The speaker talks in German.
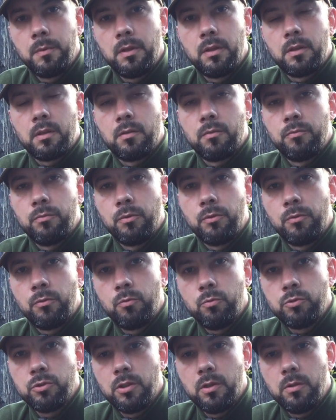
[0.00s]
mich fürs
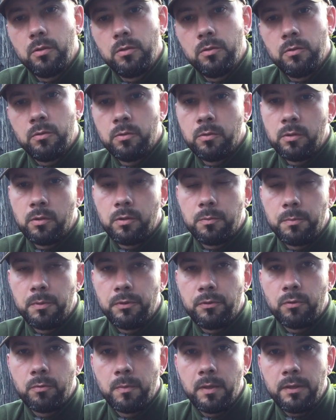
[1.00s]
Zuschauen und
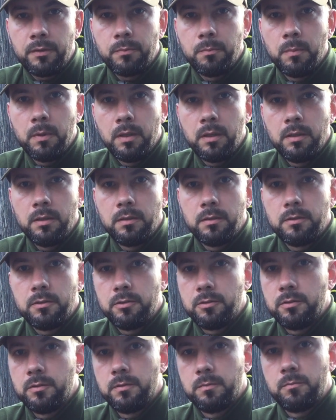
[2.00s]
bis zum nächsten Mal.
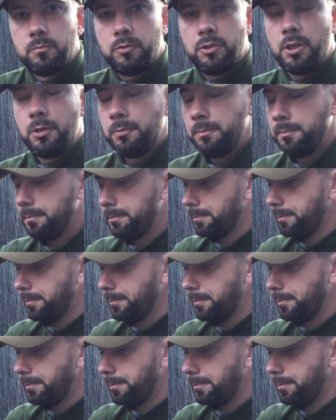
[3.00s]
Ciao.